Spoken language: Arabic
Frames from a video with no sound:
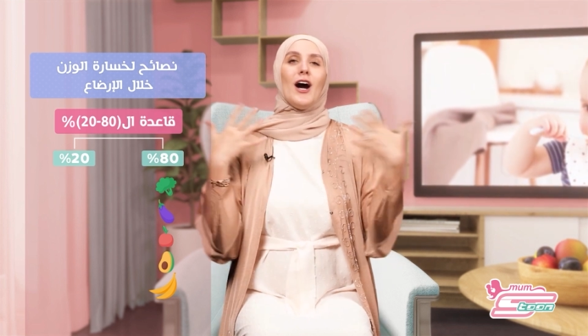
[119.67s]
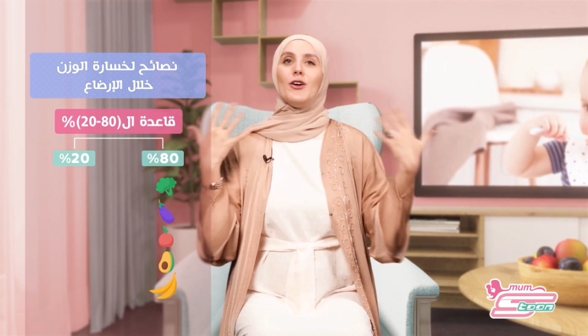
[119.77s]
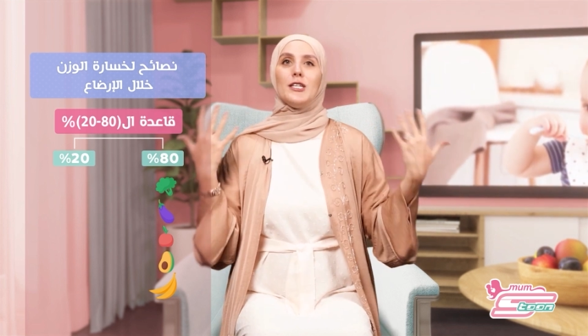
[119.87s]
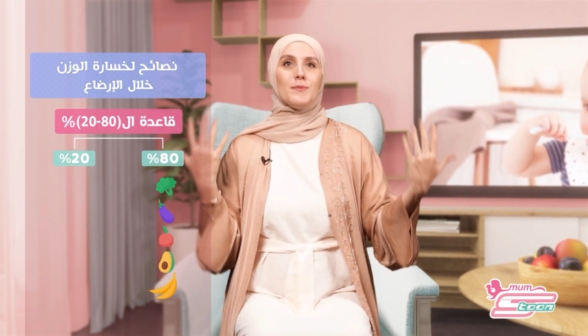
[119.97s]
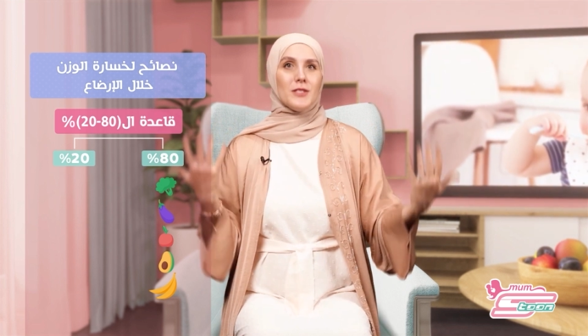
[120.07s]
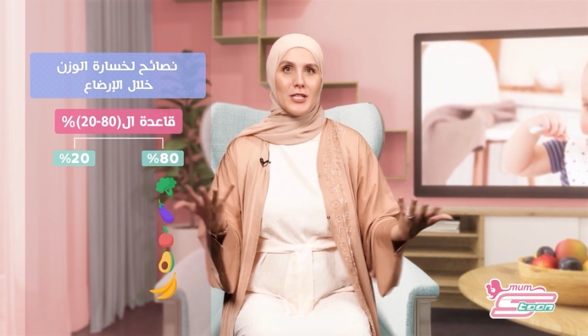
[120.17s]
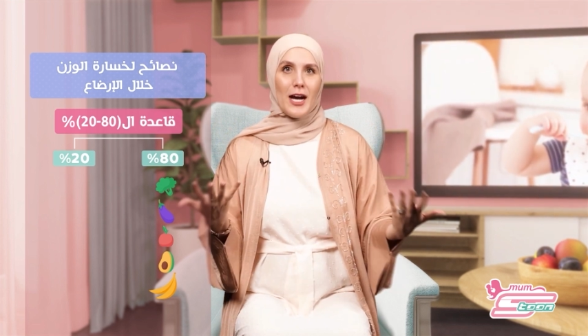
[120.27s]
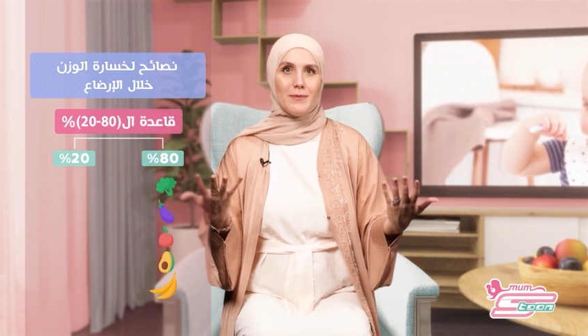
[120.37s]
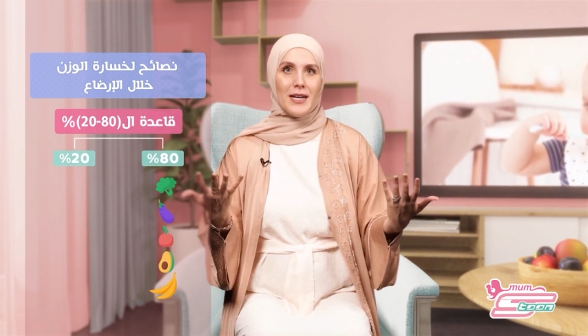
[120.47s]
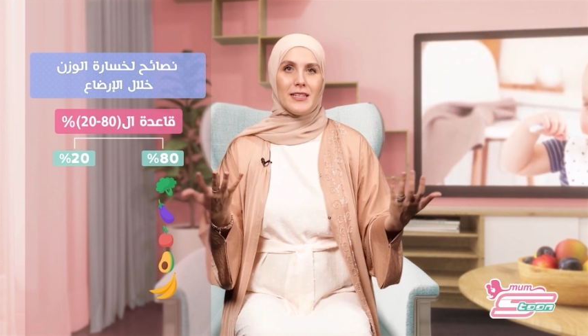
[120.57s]
او اللي بتجي
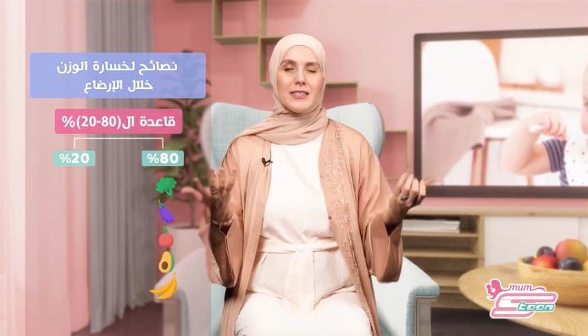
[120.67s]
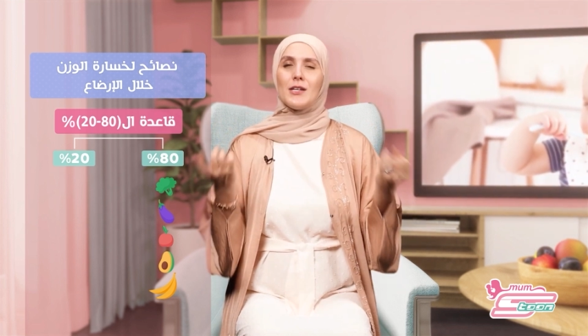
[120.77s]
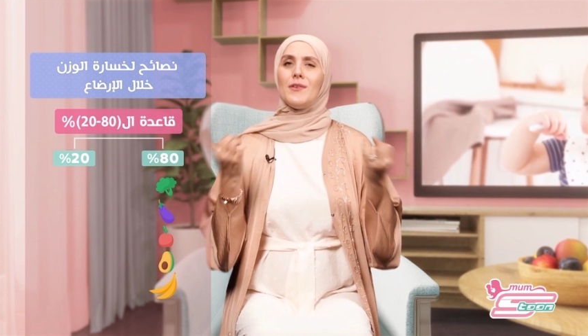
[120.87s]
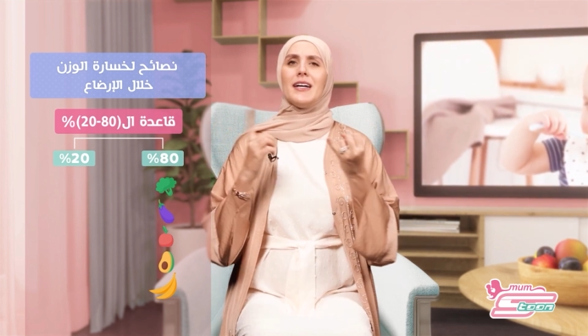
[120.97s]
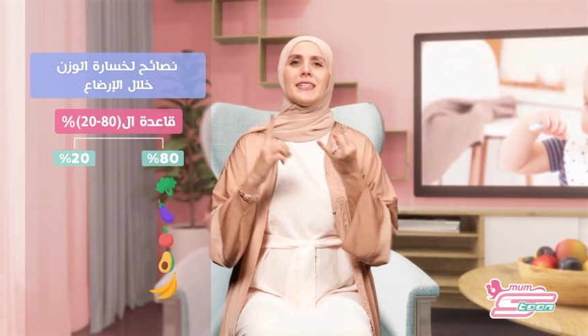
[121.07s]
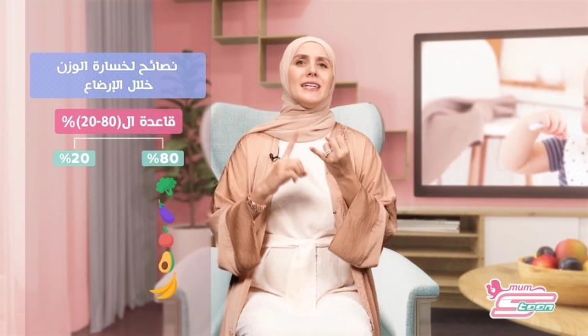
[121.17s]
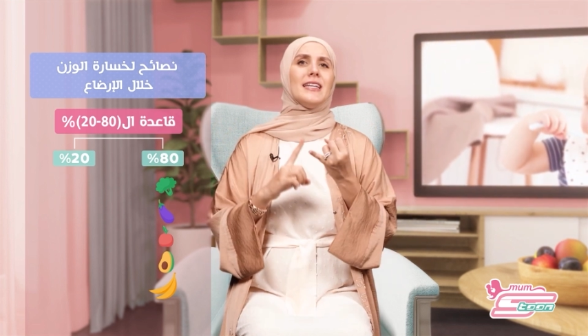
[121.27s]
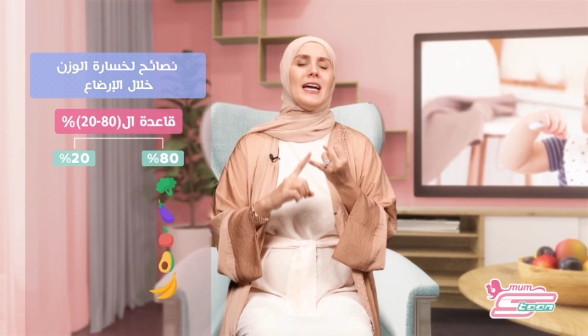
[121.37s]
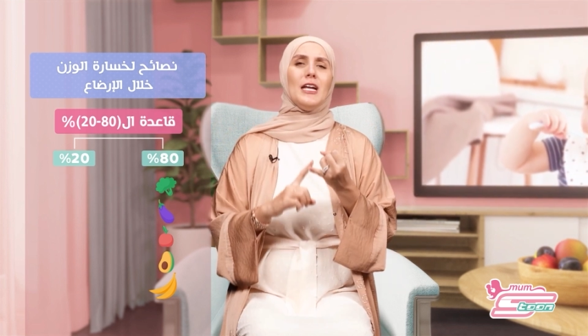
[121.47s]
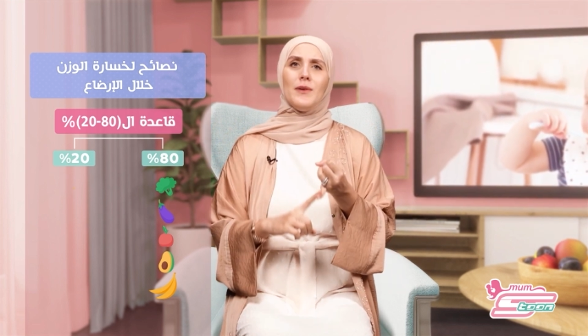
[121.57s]
على بالك سواء كان
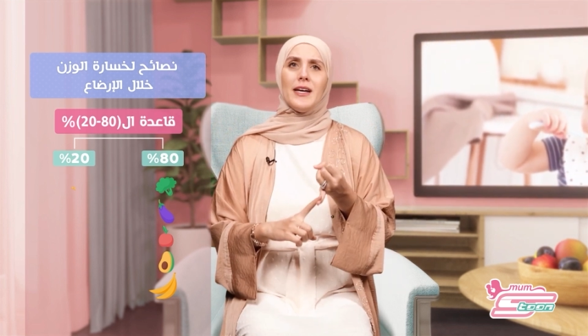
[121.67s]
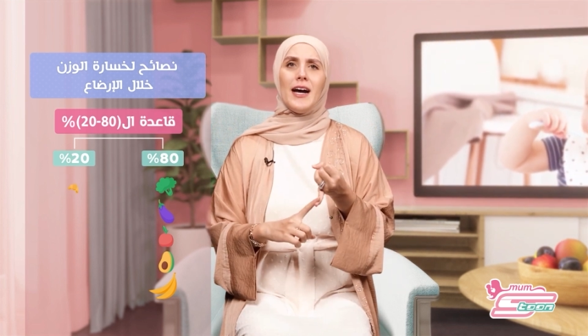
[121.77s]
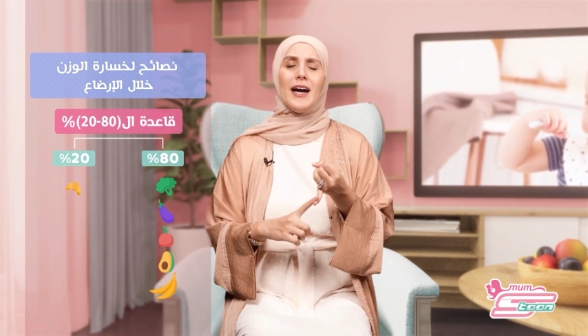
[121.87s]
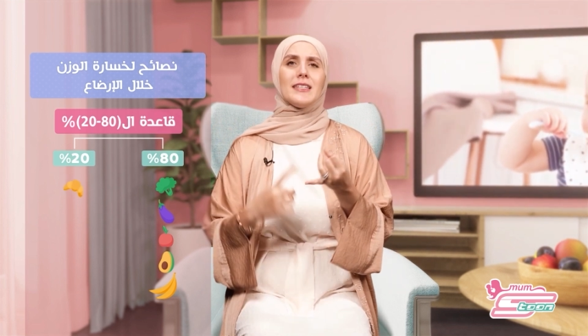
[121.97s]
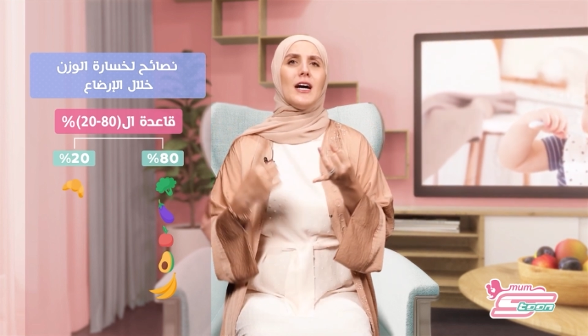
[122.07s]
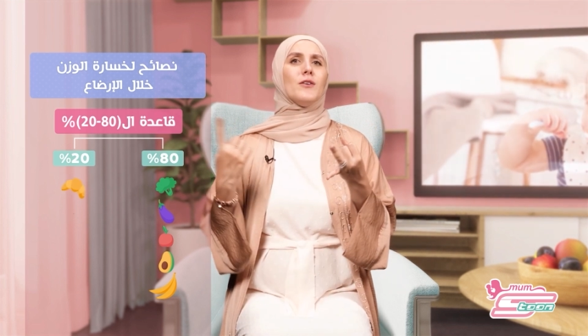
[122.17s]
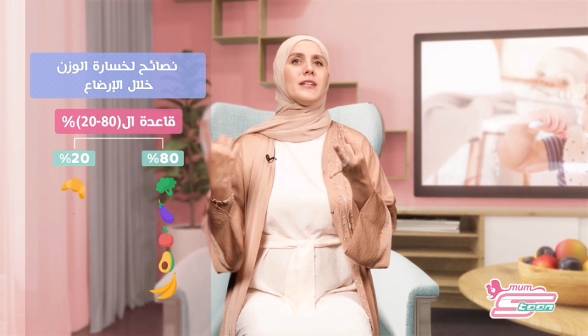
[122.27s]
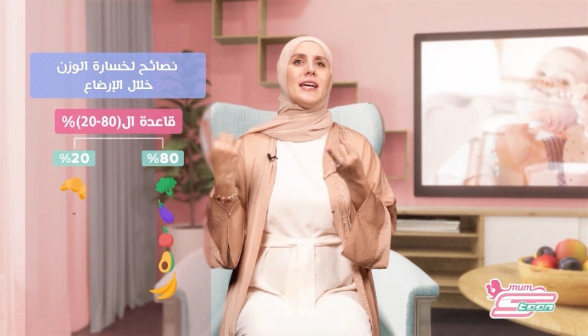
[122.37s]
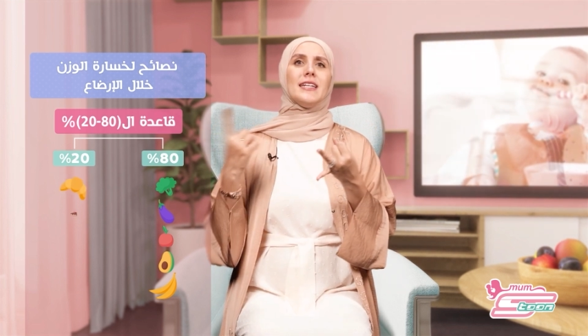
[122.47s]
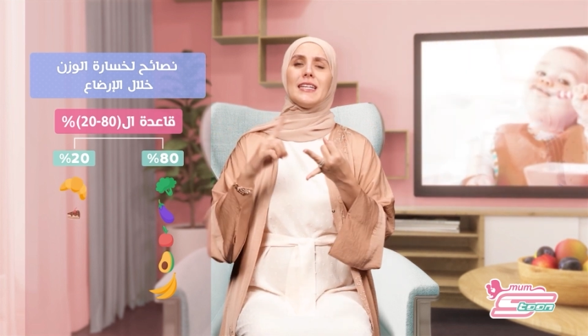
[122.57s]
الحلويات الشوكولات او
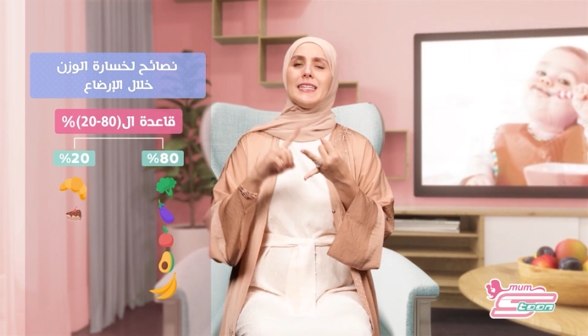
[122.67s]
كانت